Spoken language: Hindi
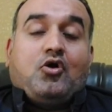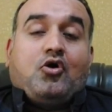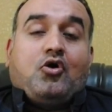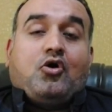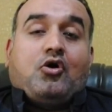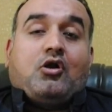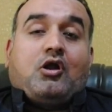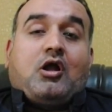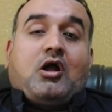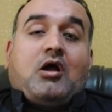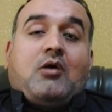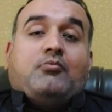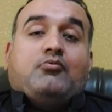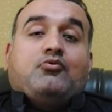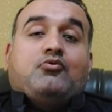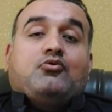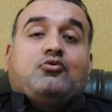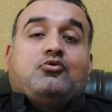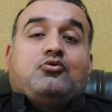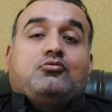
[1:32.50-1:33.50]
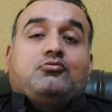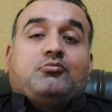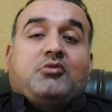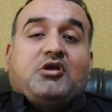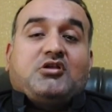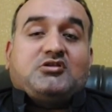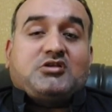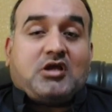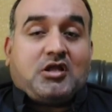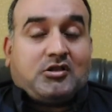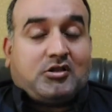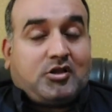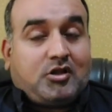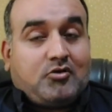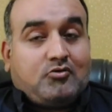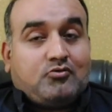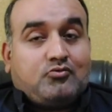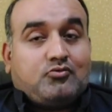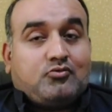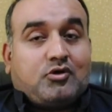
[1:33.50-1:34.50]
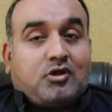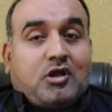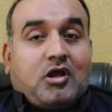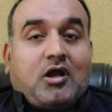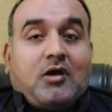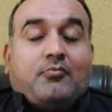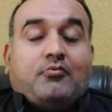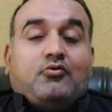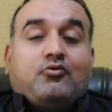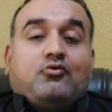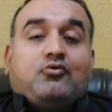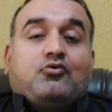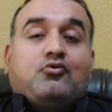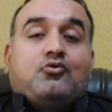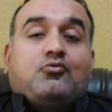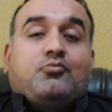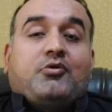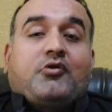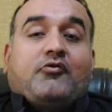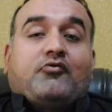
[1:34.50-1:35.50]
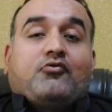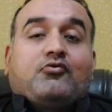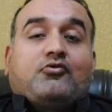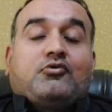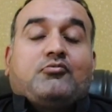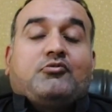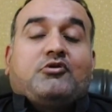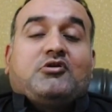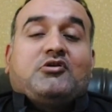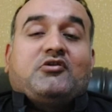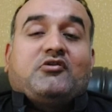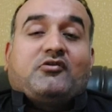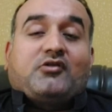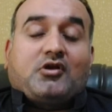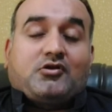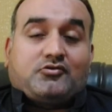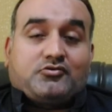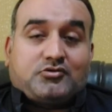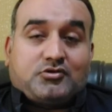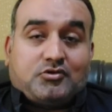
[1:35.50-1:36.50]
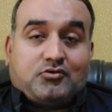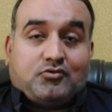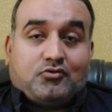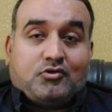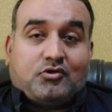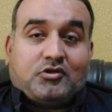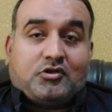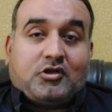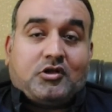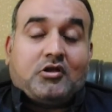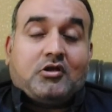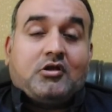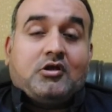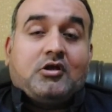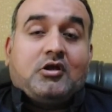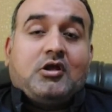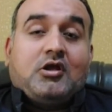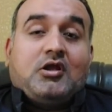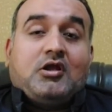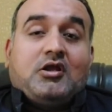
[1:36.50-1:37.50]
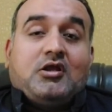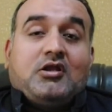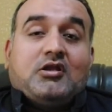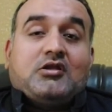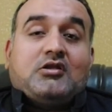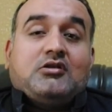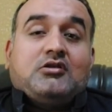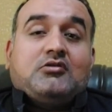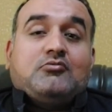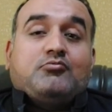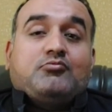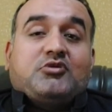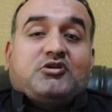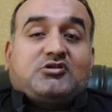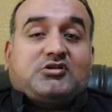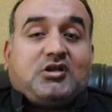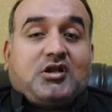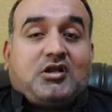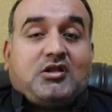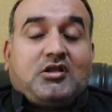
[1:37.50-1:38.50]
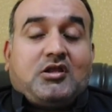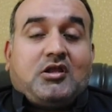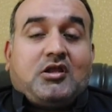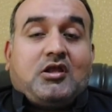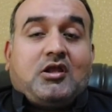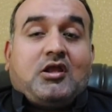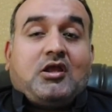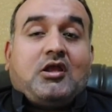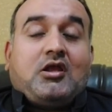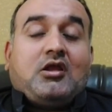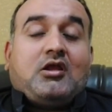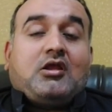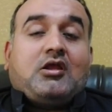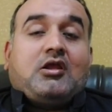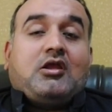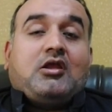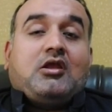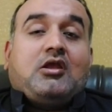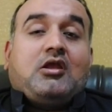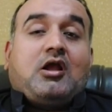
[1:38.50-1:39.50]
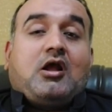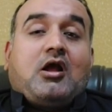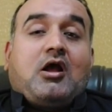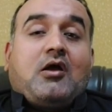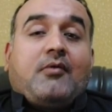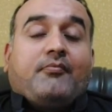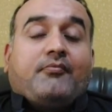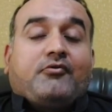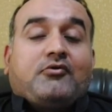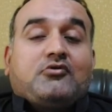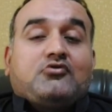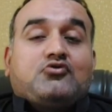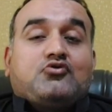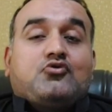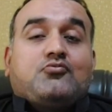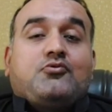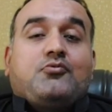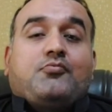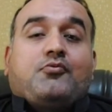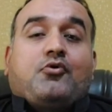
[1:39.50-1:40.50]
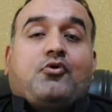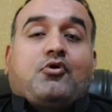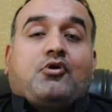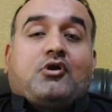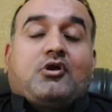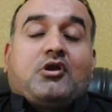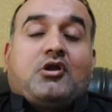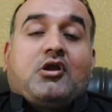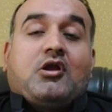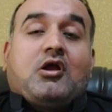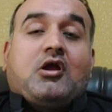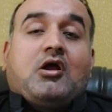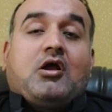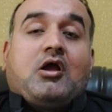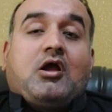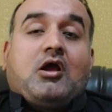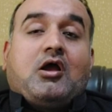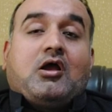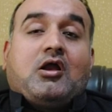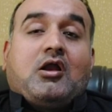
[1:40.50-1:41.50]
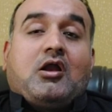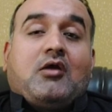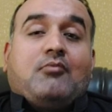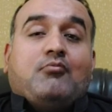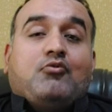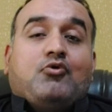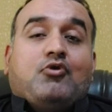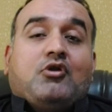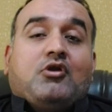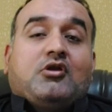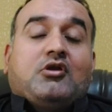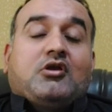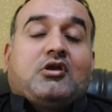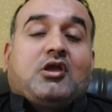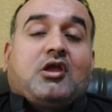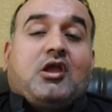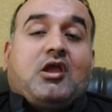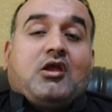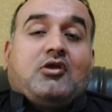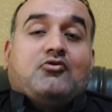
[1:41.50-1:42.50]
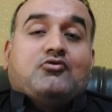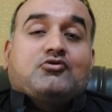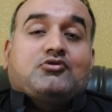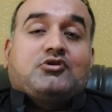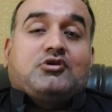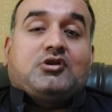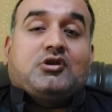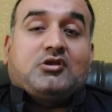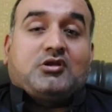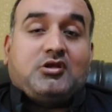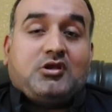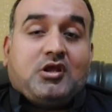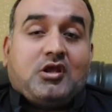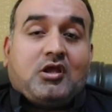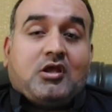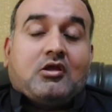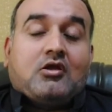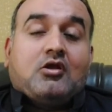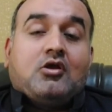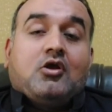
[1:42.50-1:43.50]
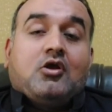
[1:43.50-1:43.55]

और आपको मैं जानता हूँ कि आप लोगों को पैसों की बड़ी सख्त ज़रूरत है लेकिन मसला ये है कि आपसे जो भी प्लॉट लेगा अगर आप बोलेंगे कि एनओसी नहीं है